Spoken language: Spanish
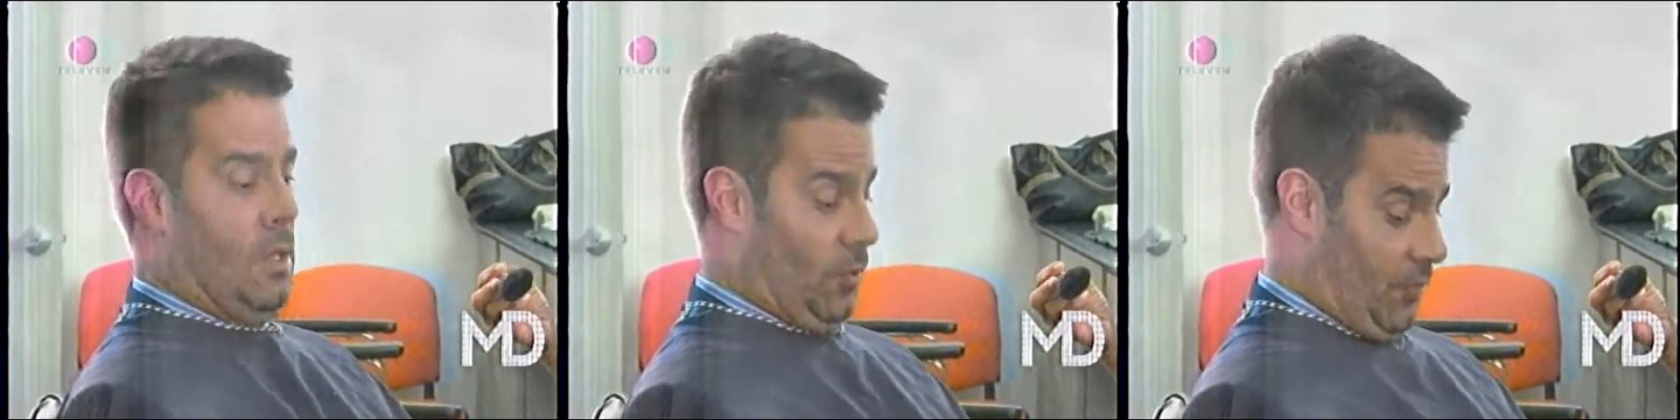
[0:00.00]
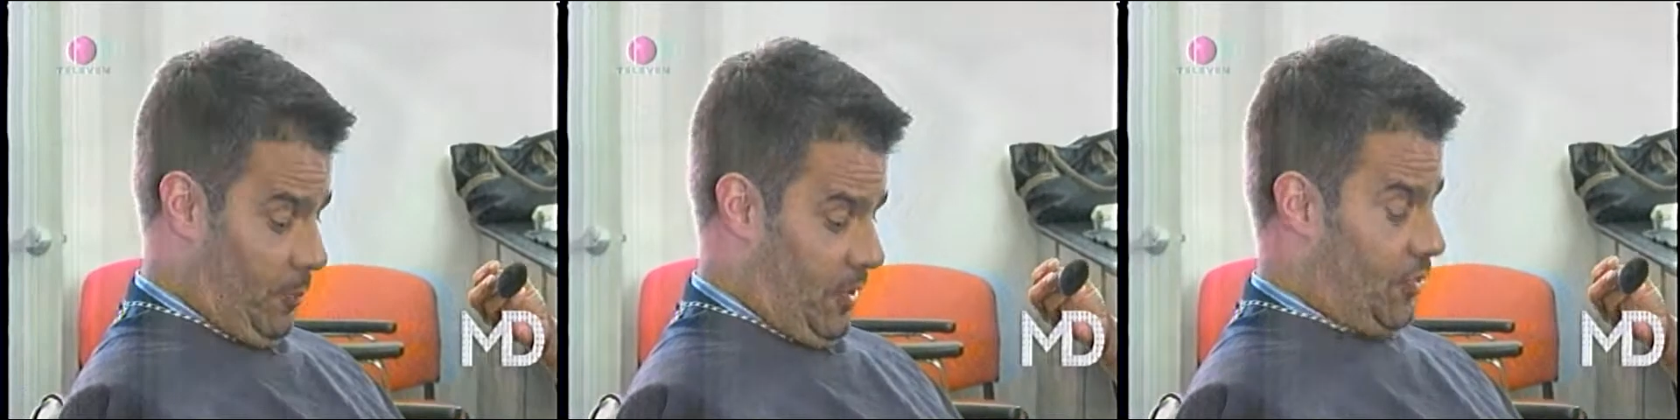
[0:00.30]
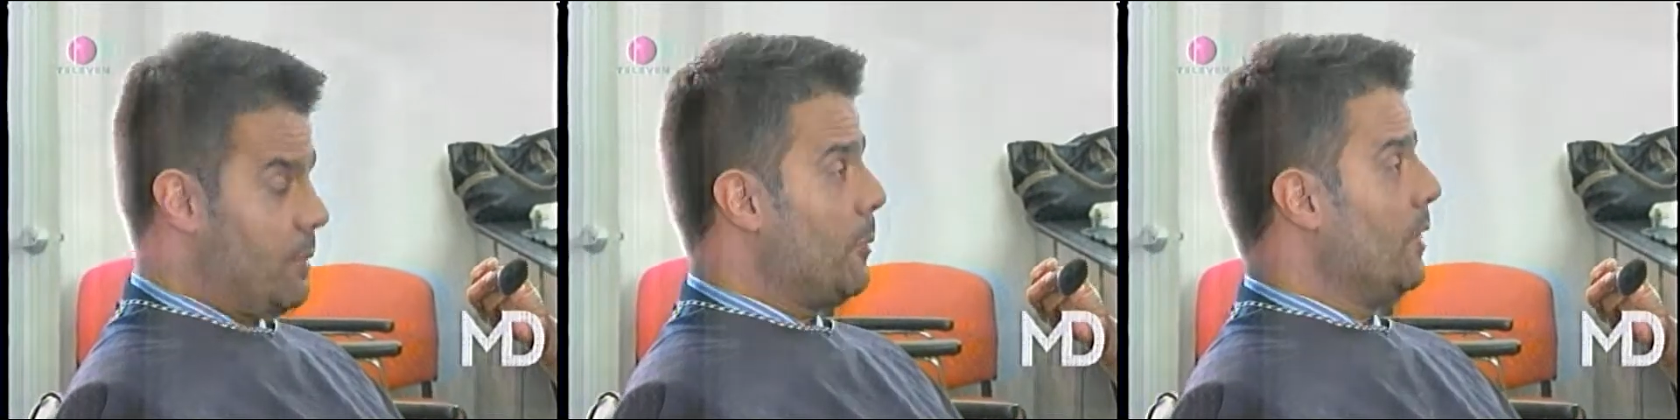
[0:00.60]
Entonces, por
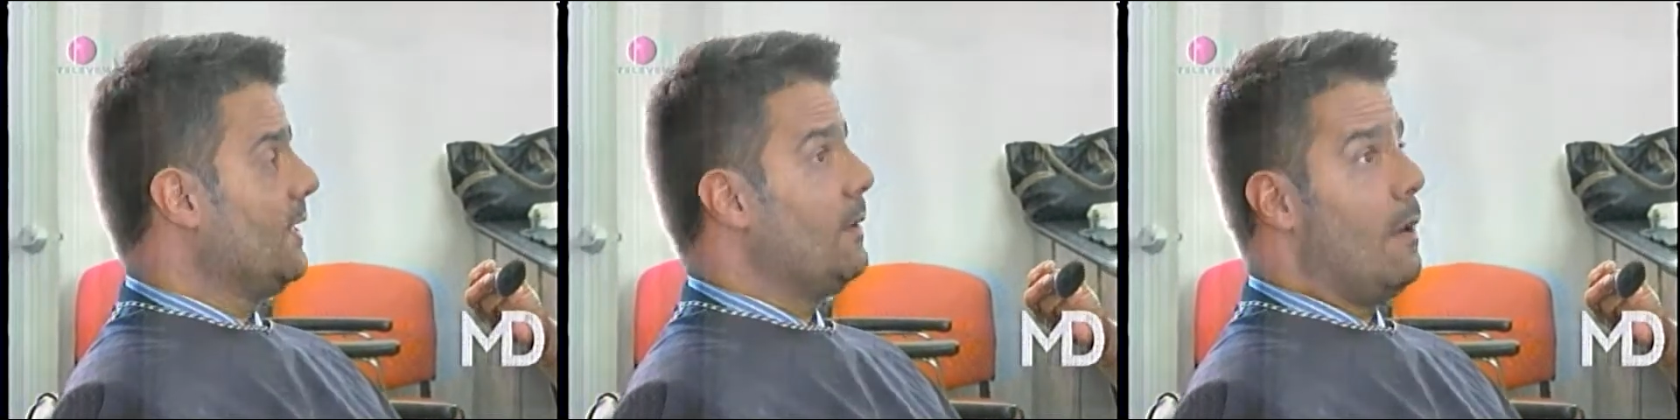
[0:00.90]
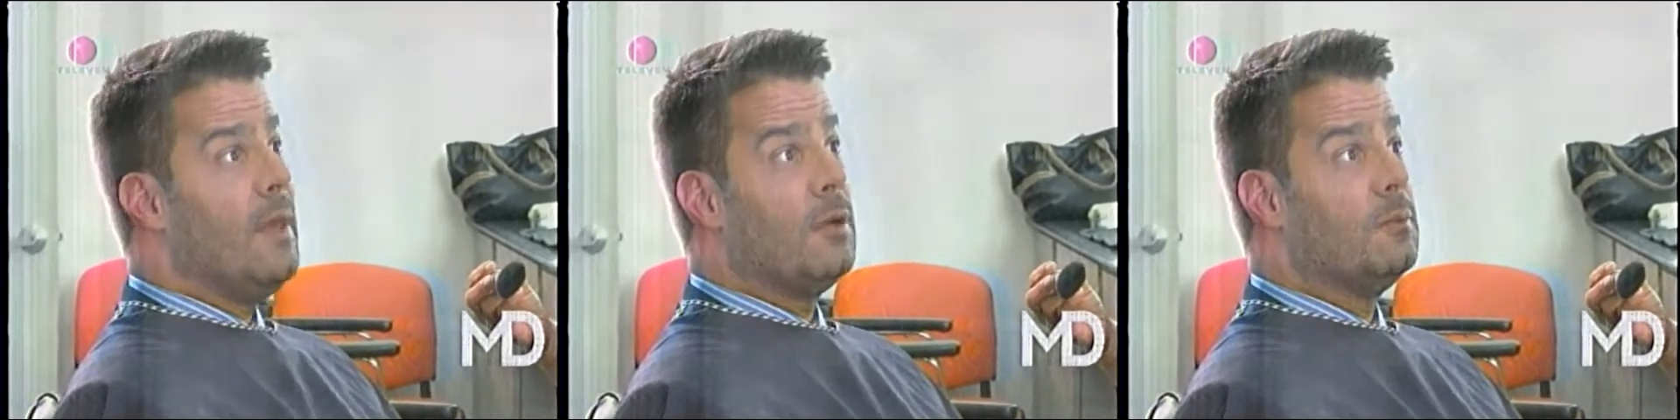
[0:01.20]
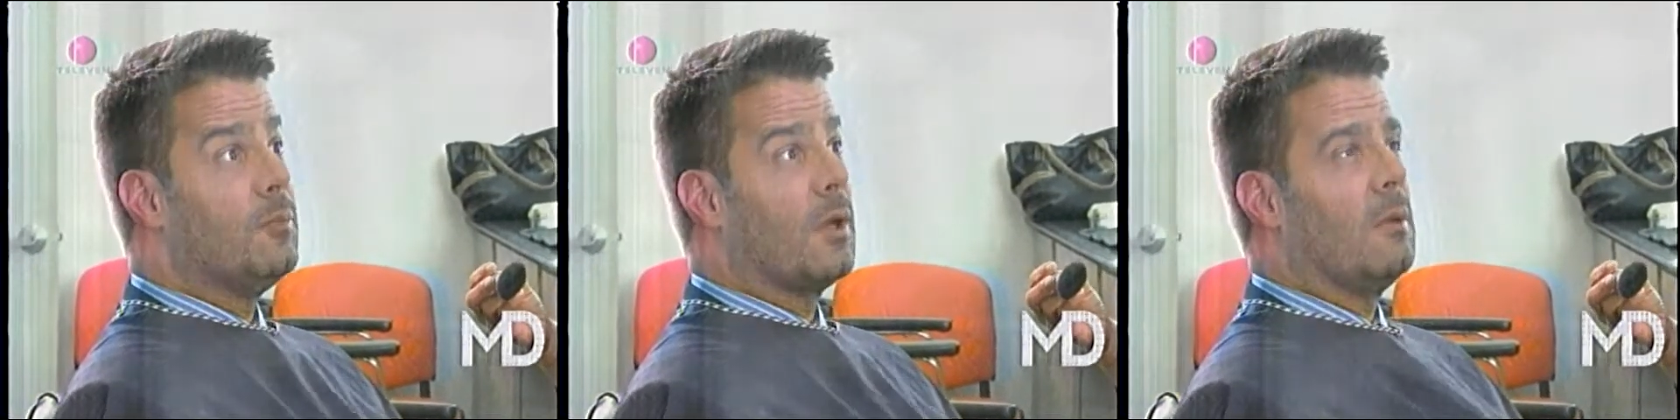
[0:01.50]
eso es que me ponen este babero,
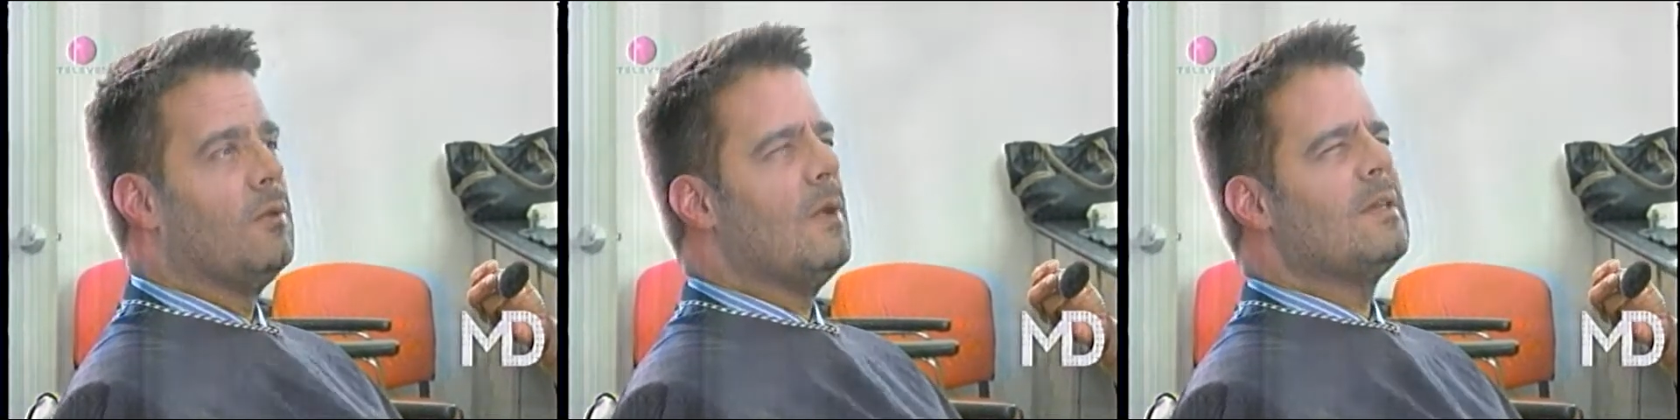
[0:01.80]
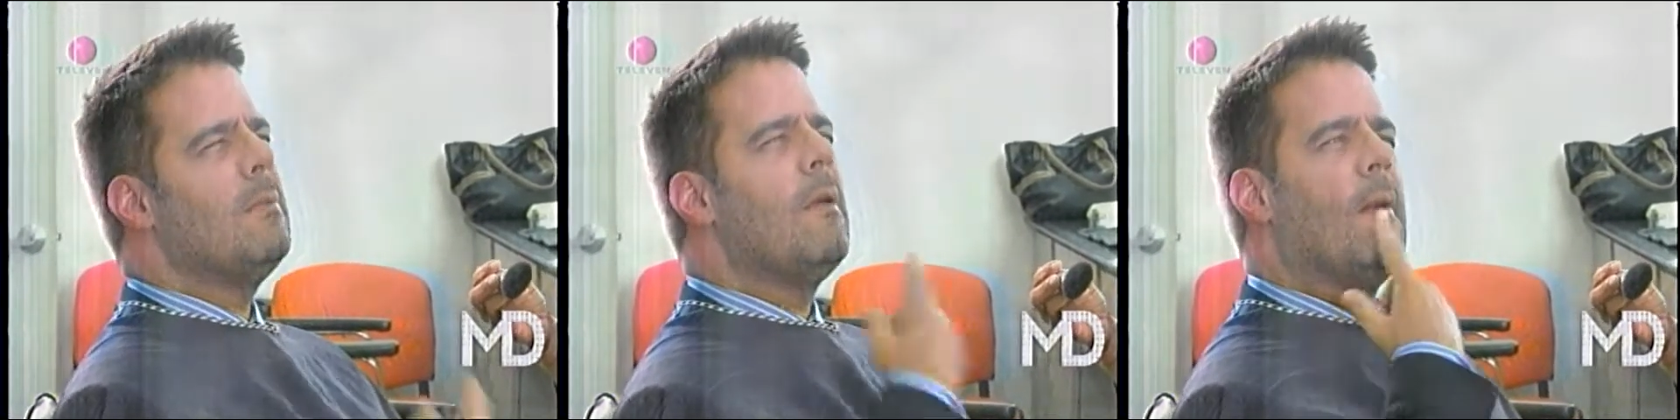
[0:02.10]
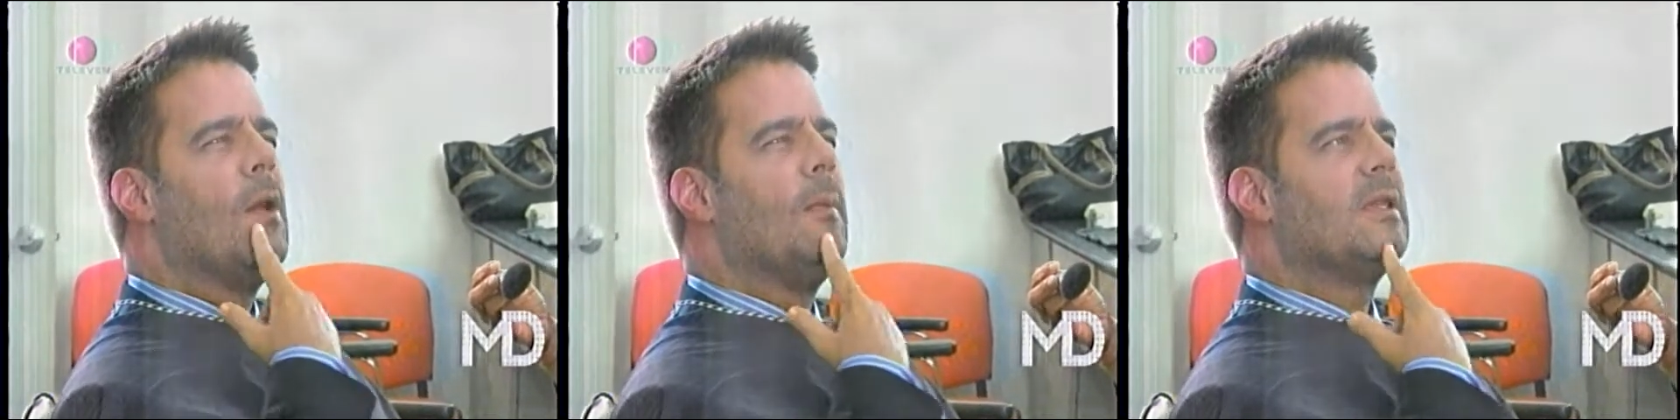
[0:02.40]
porque muchas veces me
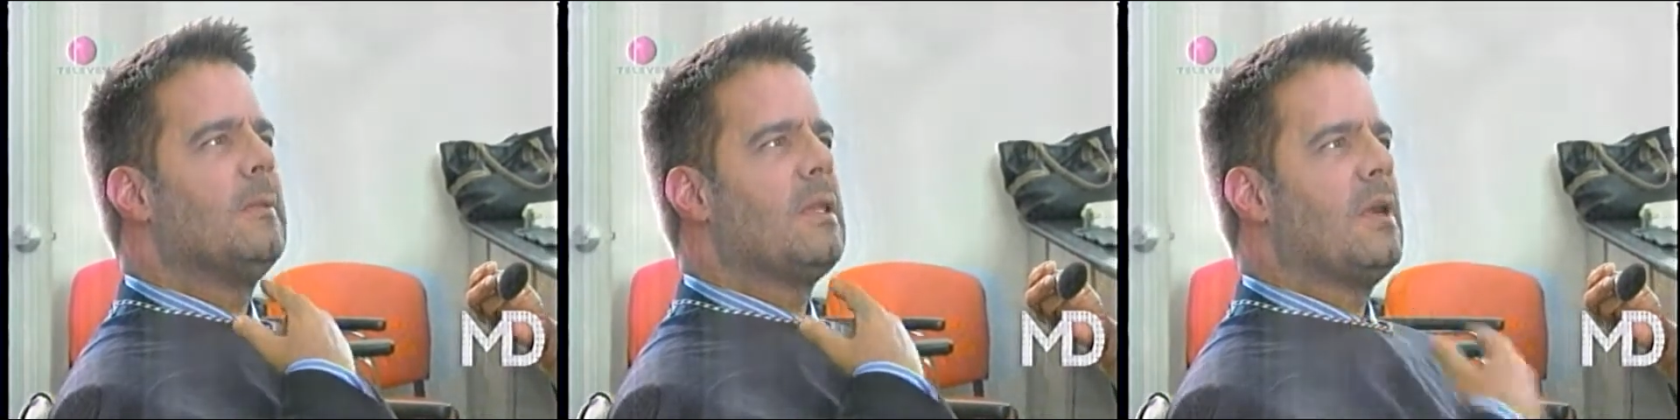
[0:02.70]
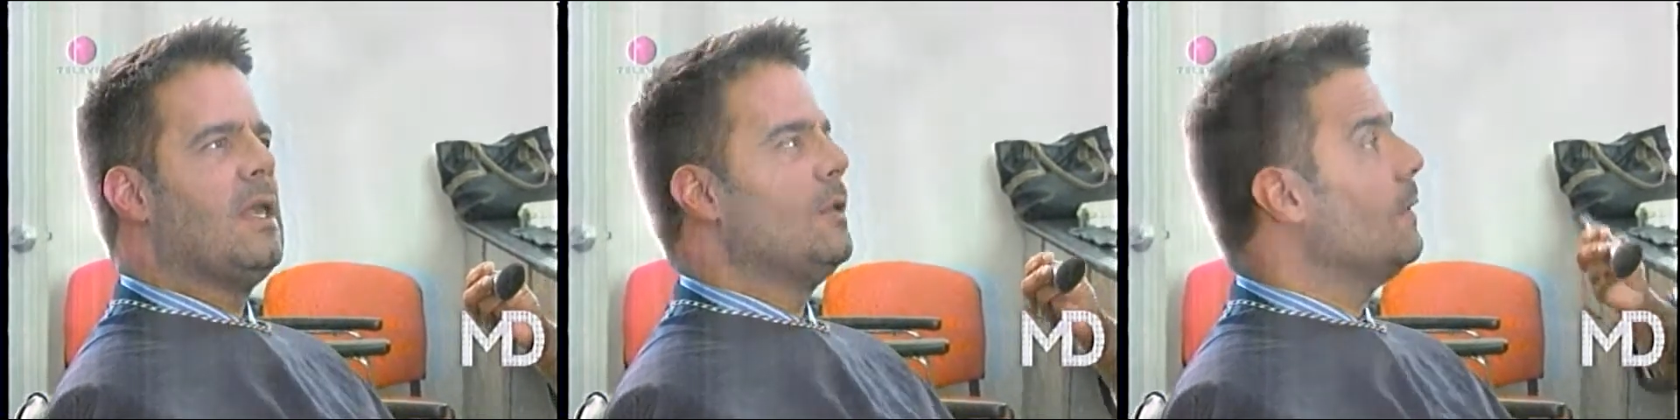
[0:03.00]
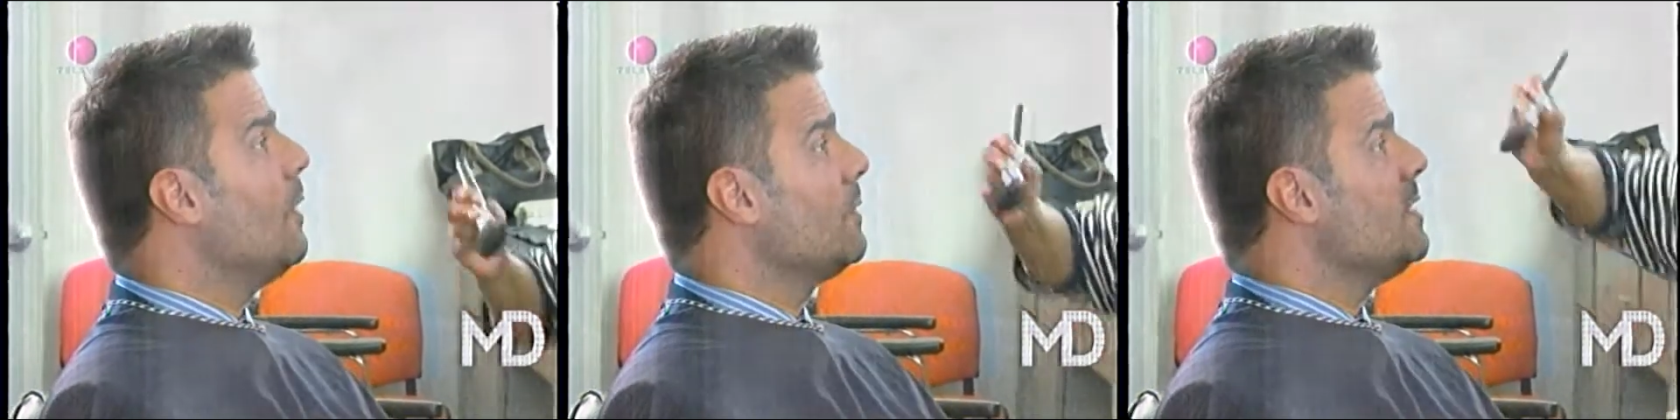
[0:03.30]
babeo mientras me está maquillando.
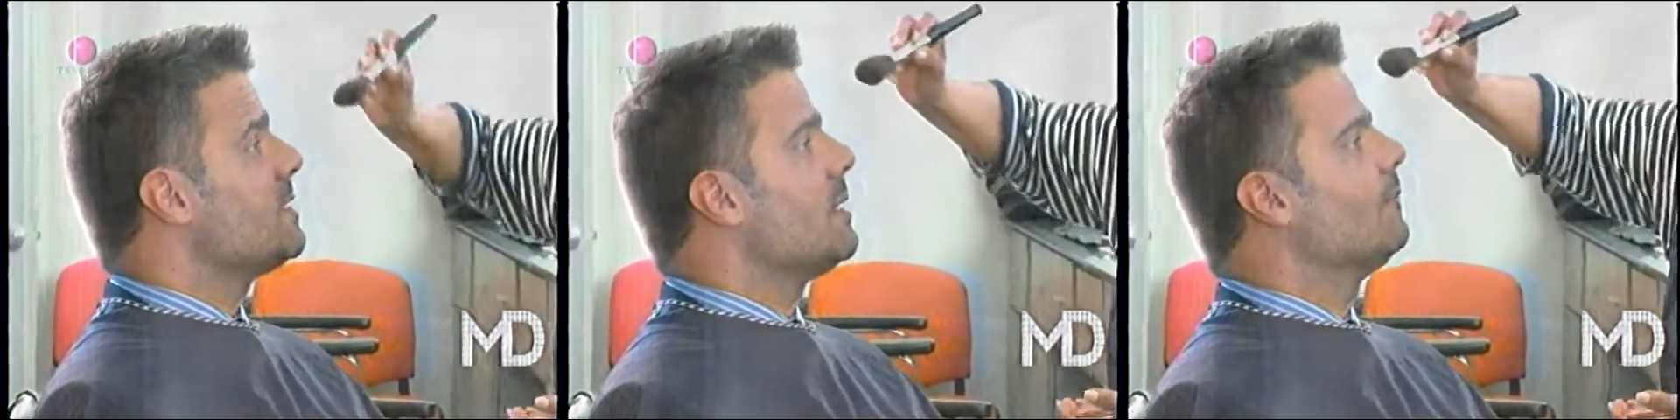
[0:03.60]
No, yo ah, pensé que